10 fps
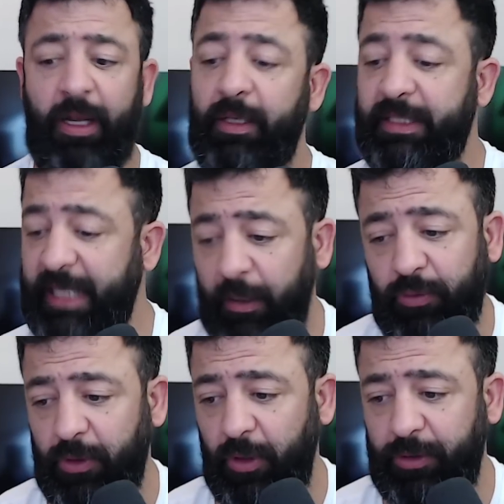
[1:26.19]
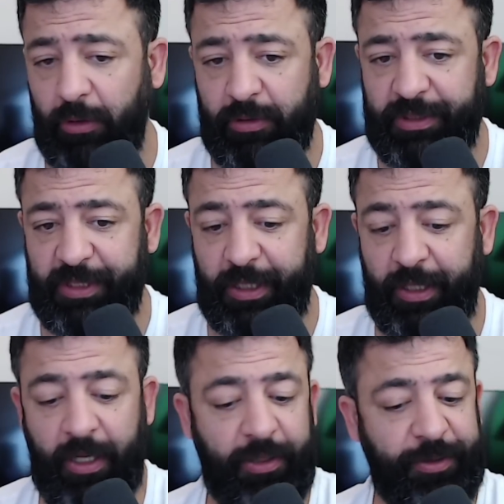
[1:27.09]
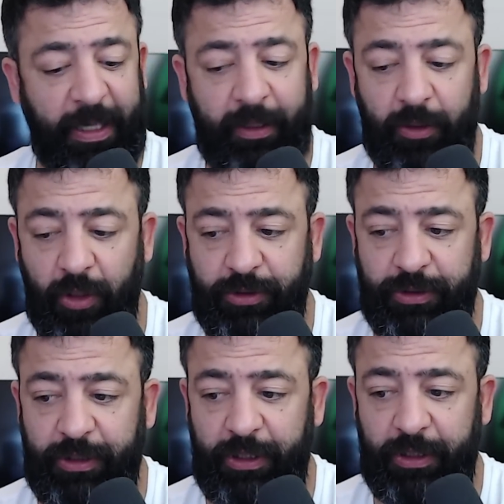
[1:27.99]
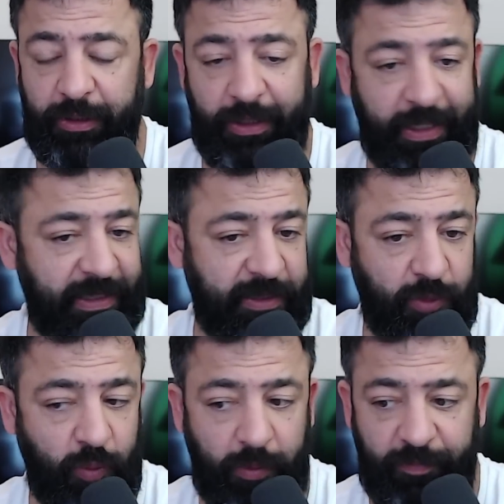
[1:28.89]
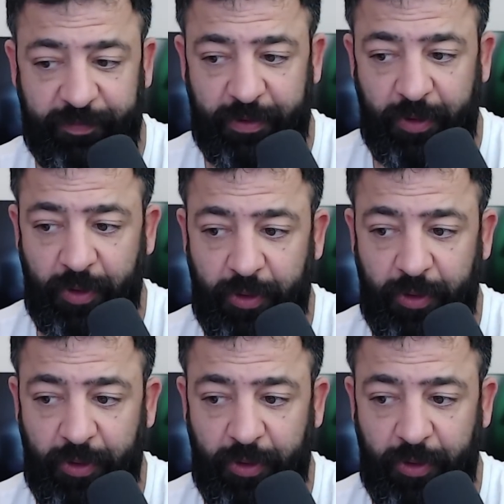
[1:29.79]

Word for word: Sehr gute Leute auch gesehen. Ich denke, Leute, die die nächste Zukunft